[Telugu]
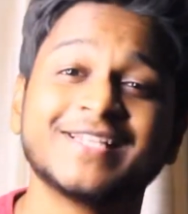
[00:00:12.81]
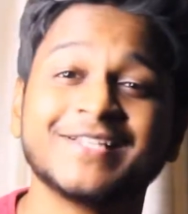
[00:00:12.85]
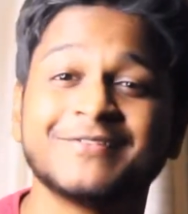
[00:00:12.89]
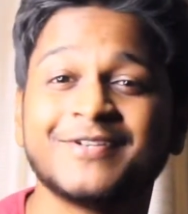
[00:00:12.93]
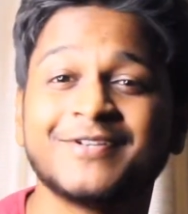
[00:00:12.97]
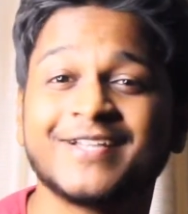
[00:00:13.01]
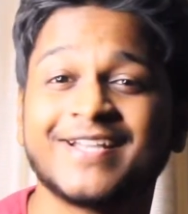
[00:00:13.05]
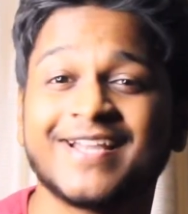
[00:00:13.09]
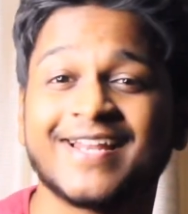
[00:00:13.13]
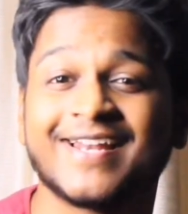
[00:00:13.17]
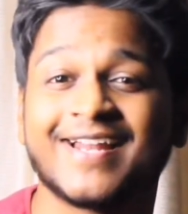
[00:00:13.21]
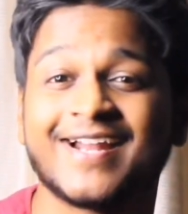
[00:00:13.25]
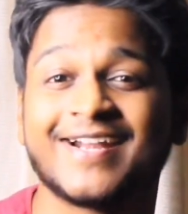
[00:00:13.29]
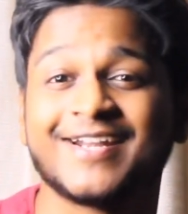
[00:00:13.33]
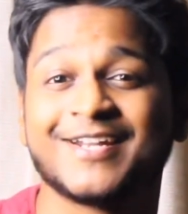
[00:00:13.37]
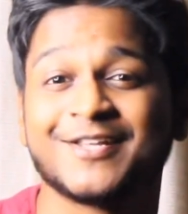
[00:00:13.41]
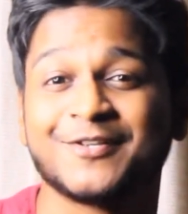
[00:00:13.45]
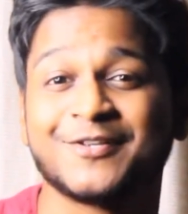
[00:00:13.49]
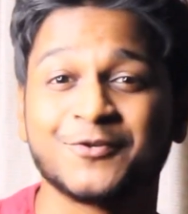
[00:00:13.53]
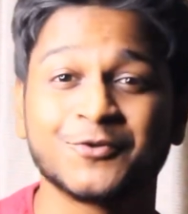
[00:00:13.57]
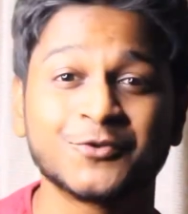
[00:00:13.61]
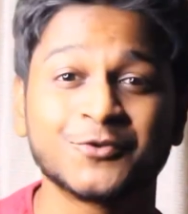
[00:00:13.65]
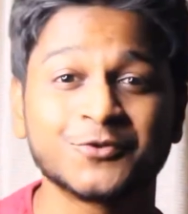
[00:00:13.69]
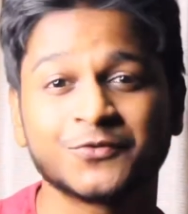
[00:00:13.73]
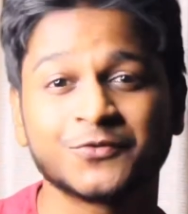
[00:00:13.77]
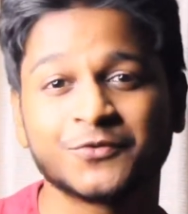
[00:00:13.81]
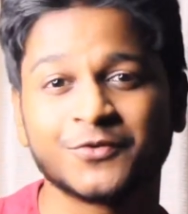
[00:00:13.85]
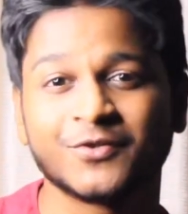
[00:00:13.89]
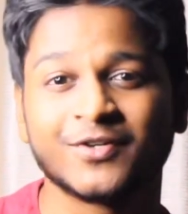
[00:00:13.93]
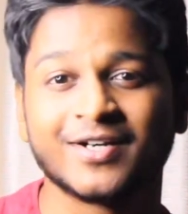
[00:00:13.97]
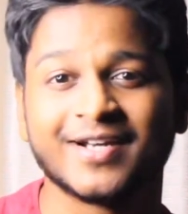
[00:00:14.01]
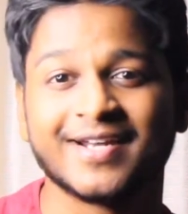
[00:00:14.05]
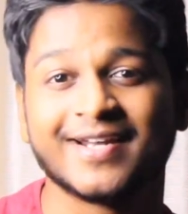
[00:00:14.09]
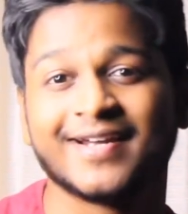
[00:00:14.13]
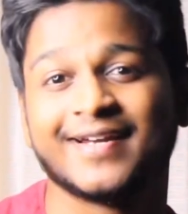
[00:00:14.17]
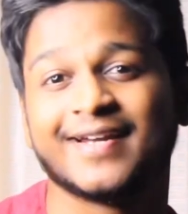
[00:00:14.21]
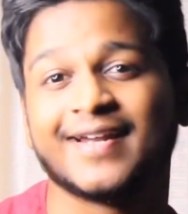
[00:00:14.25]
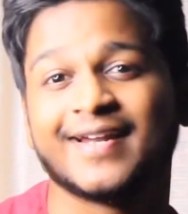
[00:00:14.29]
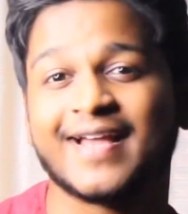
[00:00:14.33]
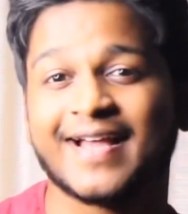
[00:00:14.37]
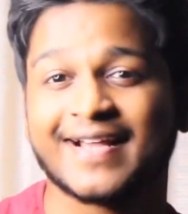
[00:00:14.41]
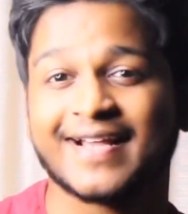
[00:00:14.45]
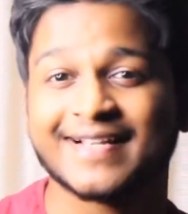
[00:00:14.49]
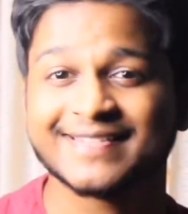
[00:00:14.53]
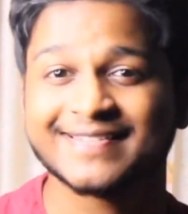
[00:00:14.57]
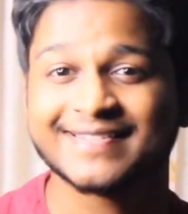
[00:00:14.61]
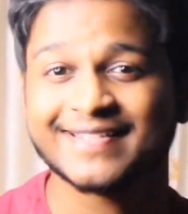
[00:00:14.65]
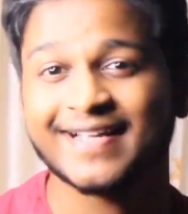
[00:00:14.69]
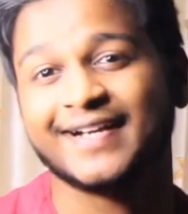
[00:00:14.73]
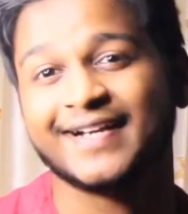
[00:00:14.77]
ప్రతి వీక్ ఇలాంటి యూస్ఫుల్ అండ్
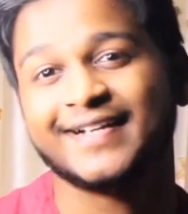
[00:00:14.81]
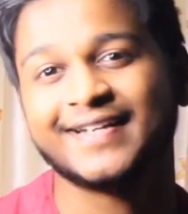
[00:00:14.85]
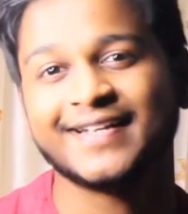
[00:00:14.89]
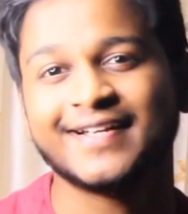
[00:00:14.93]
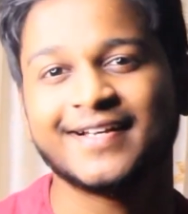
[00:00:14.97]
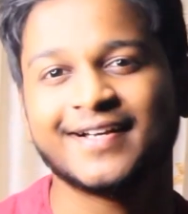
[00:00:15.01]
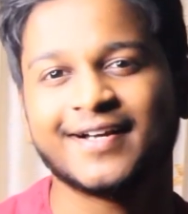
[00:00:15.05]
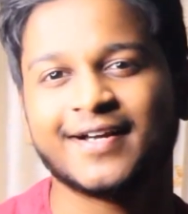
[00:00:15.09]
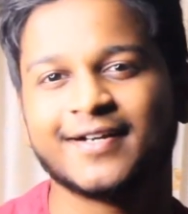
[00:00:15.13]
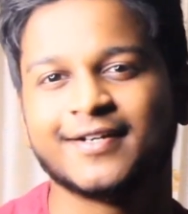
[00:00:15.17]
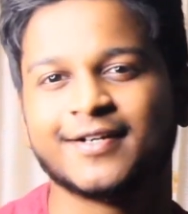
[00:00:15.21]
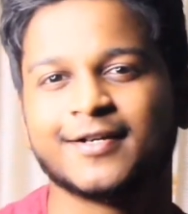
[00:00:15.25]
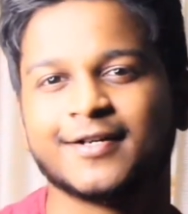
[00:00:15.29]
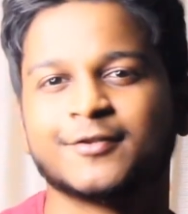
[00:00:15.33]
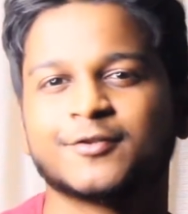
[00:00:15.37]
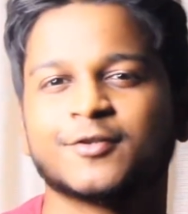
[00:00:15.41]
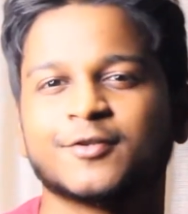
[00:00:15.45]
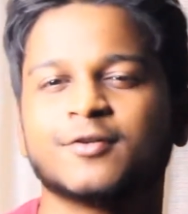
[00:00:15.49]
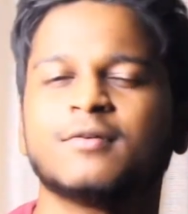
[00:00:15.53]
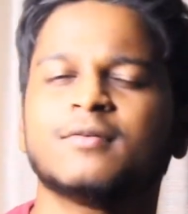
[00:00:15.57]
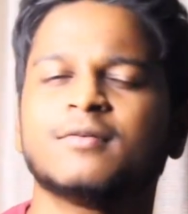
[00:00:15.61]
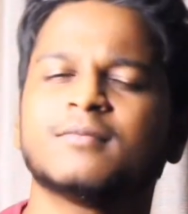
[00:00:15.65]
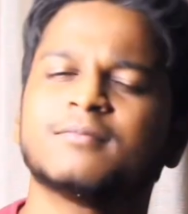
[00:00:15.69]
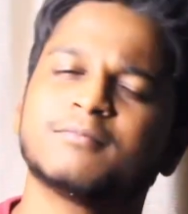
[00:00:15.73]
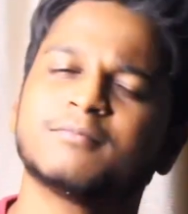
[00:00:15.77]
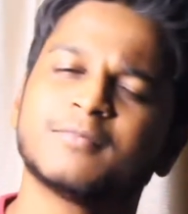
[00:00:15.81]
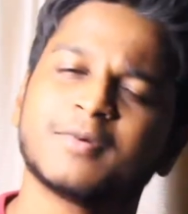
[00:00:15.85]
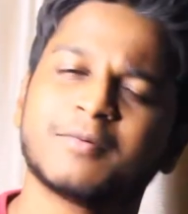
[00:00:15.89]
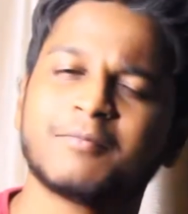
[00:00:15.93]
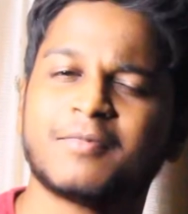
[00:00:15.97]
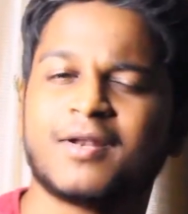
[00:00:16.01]
ఎక్సైటింగ్ కంటెంట్తో